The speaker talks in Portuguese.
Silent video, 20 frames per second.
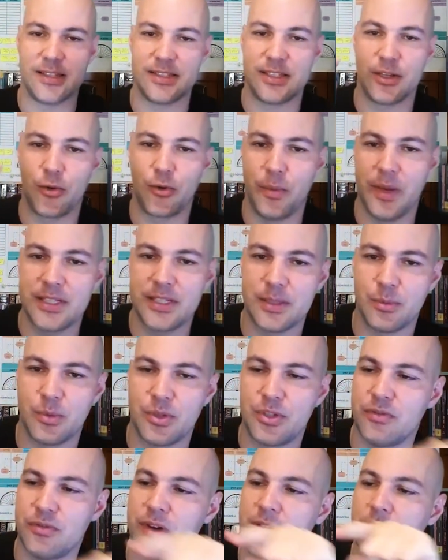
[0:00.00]
Você começa
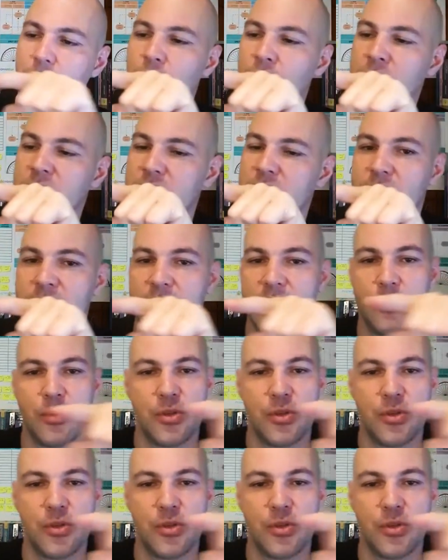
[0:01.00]
motivado hoje, você vai estar